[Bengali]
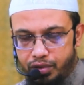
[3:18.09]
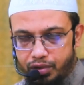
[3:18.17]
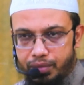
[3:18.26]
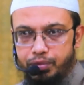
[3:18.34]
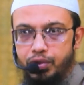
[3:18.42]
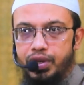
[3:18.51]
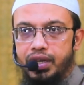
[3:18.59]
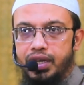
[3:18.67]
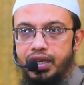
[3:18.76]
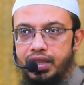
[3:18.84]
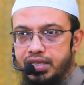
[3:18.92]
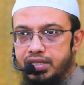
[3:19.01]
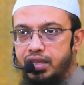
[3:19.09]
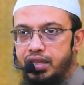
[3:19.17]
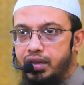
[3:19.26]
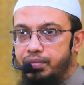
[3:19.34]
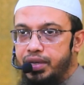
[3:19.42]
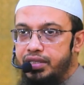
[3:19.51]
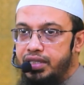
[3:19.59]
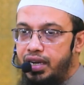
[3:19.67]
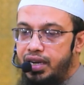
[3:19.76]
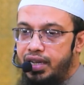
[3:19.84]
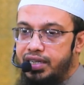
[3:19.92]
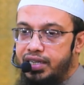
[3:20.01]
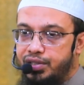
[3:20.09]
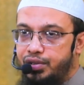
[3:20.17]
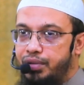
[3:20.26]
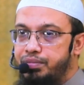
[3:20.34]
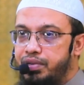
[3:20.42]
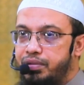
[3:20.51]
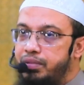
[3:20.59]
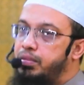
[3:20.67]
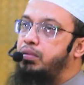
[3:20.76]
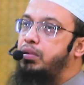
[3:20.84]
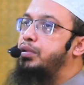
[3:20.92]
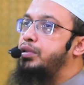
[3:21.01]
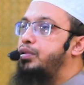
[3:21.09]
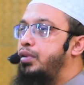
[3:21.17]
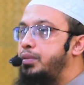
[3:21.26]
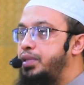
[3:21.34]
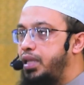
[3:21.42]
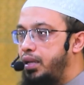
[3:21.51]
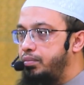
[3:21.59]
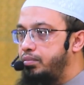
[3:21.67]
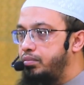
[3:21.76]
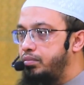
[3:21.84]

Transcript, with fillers: গরিব দুঃখীকে দান সাদেকা এই যে আল্লাহ এটার সবটা আমার মা বাবার জন্য আমি দিলাম